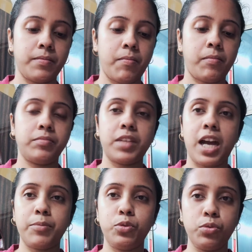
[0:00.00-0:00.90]
হাফ
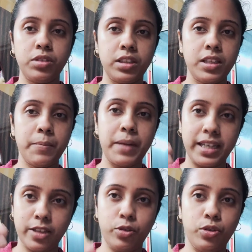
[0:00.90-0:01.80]
দুধ দিয়ে ব্যাটার
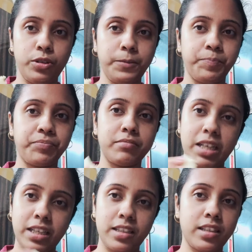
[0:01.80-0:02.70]
হলো
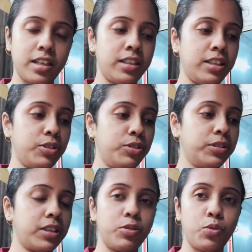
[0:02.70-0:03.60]
ব্যাটারটা ঠান্ডা হলো কারণ
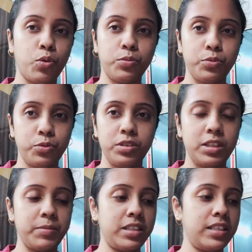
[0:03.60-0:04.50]
গরম দুধ দিয়ে
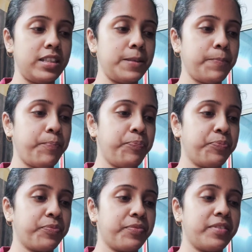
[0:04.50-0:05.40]
মিশিয়েছি
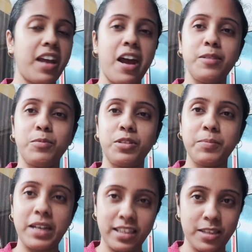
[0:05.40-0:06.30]
তারপরে
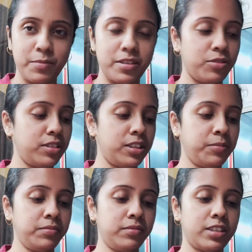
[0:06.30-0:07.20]
পাটিসাপটা করলাম
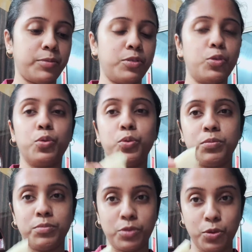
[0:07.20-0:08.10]
তারপর
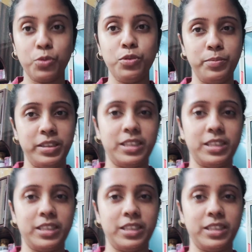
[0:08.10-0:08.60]
গোকুল পিঠে